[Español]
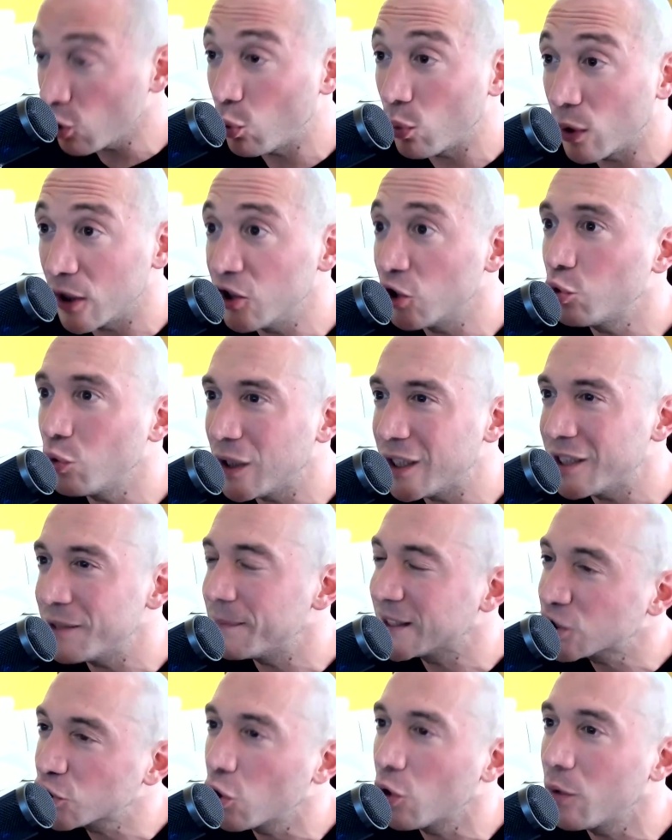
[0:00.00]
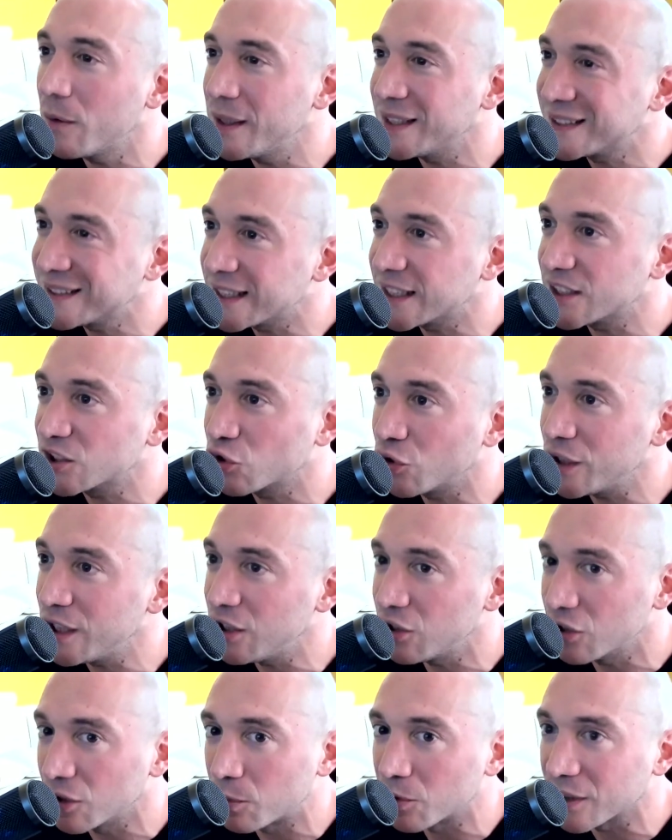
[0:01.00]
Cuando tú eres más joven estás
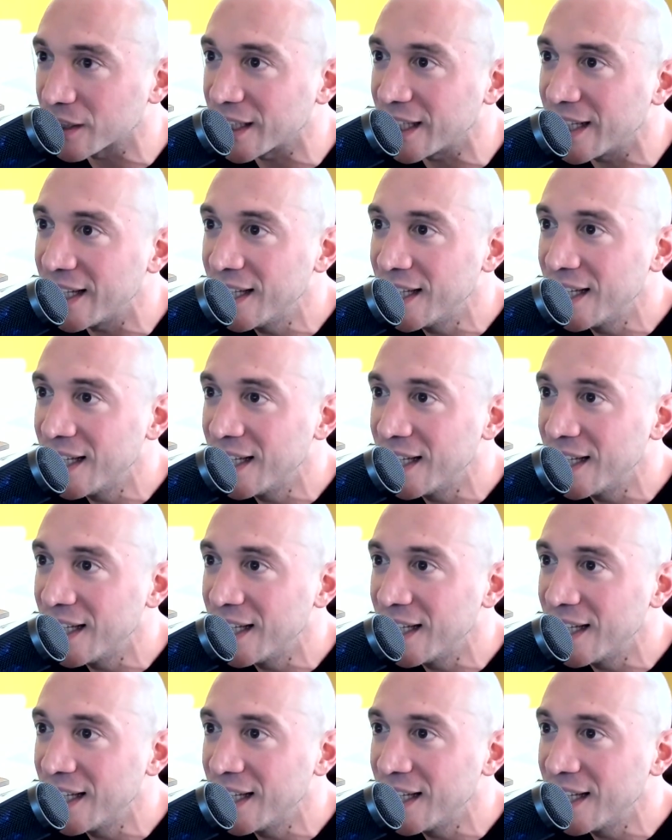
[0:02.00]
jodido porque